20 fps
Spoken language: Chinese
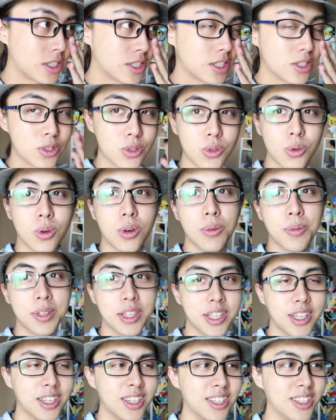至于我
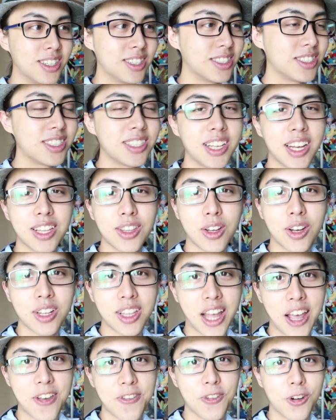们呢，既然都要
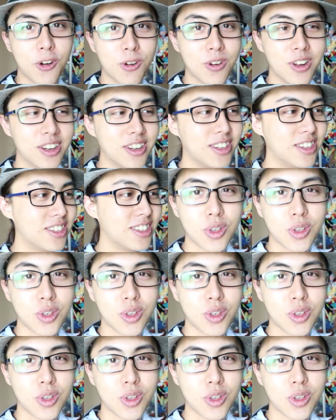台风了，